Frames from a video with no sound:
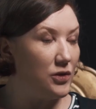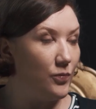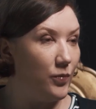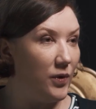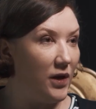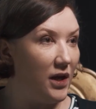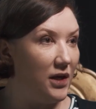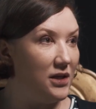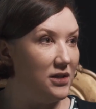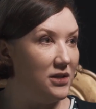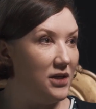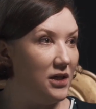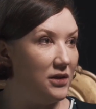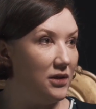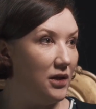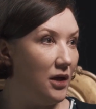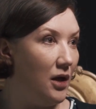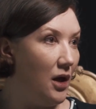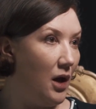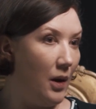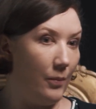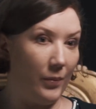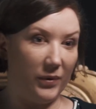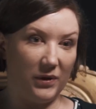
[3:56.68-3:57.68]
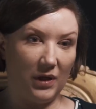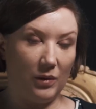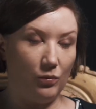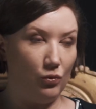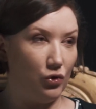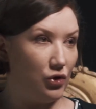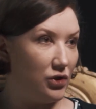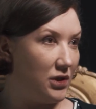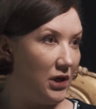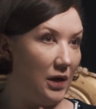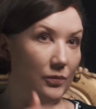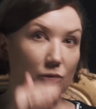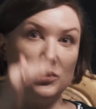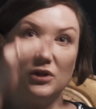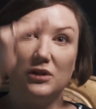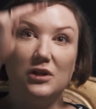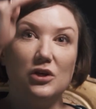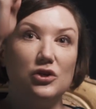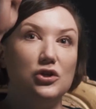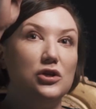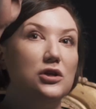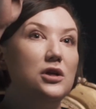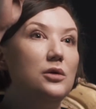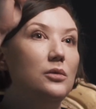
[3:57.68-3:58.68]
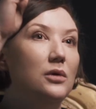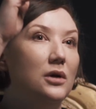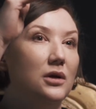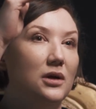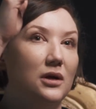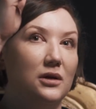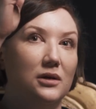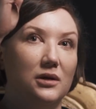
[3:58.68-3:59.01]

же приоритеты, потому что скраму задачи не,